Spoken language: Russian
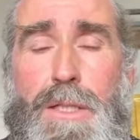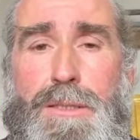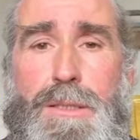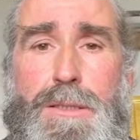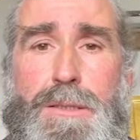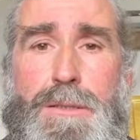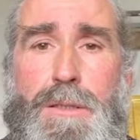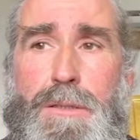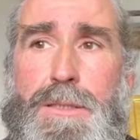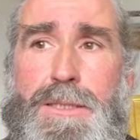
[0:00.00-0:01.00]

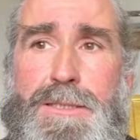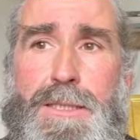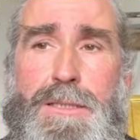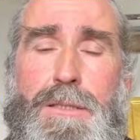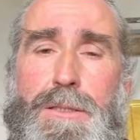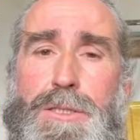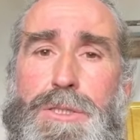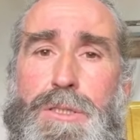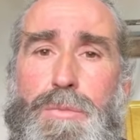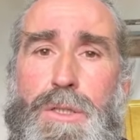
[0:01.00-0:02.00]
Середина – это деятельная
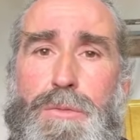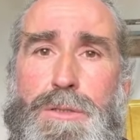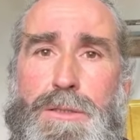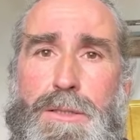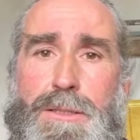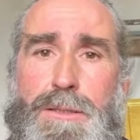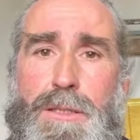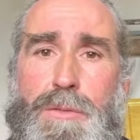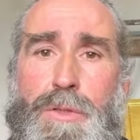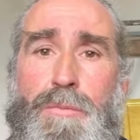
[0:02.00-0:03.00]
жизнь борьбы со
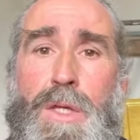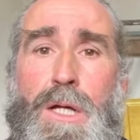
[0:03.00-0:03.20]
страстями.